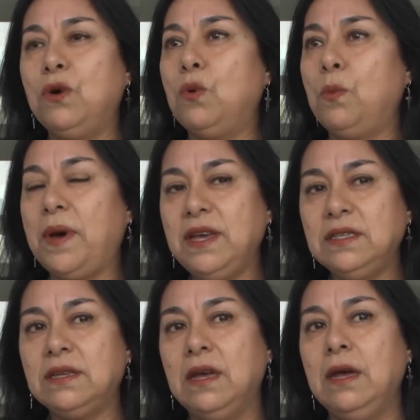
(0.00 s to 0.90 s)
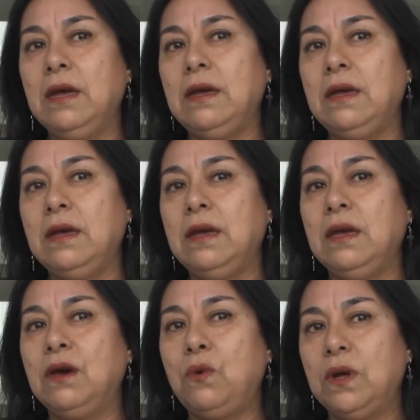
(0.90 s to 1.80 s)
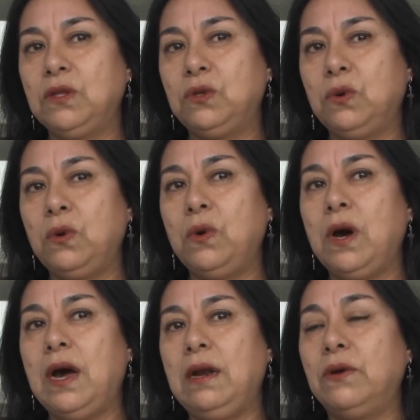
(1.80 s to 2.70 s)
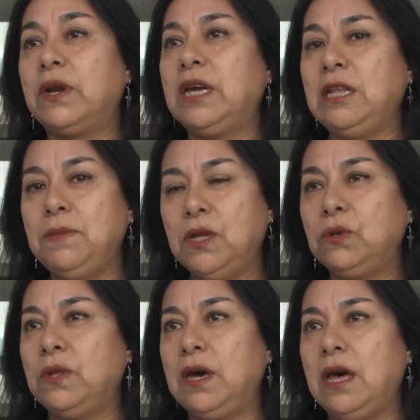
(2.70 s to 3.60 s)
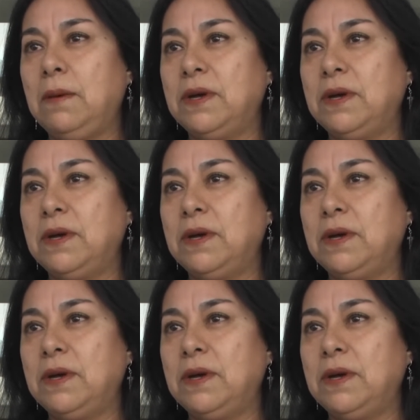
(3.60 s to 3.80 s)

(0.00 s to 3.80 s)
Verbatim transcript: como país eh, en cuanto a los requerimientos de cada